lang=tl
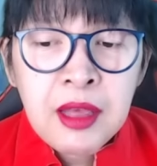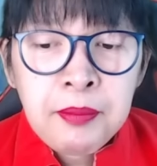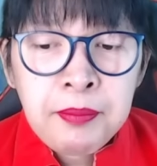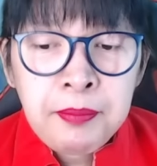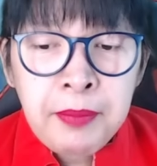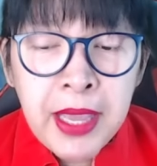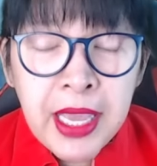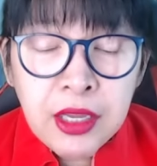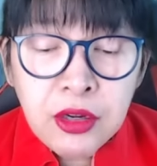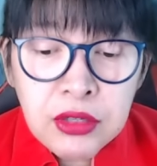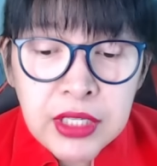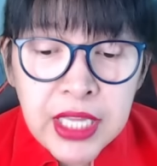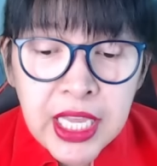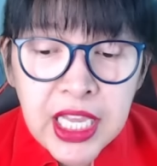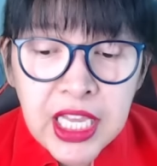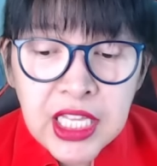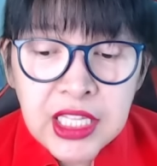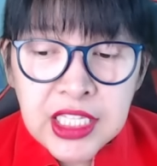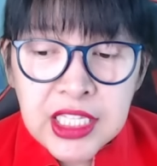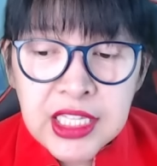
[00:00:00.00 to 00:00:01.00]
Pero
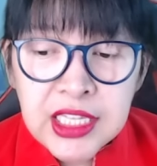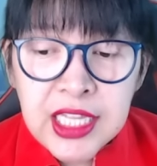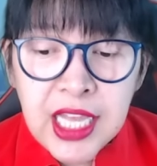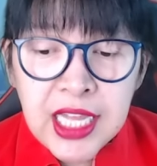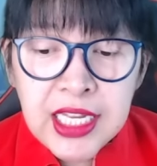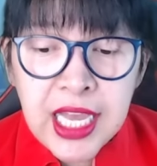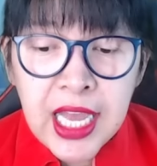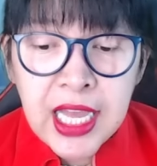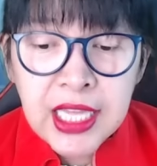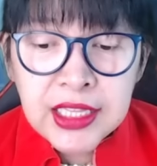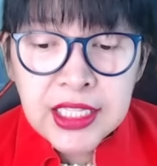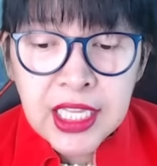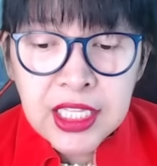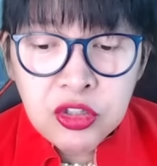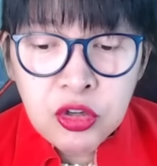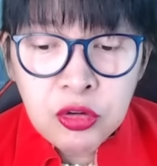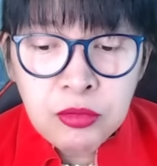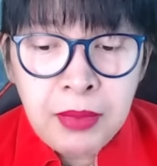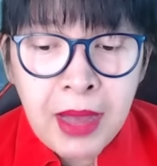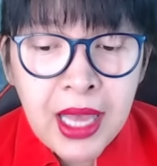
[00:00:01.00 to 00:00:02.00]
naiintindihan
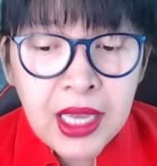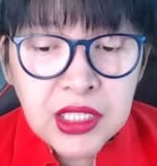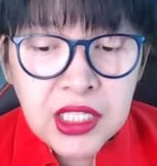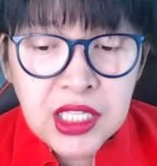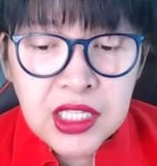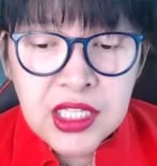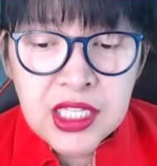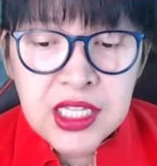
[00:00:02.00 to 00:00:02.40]
natin kung bakit hindi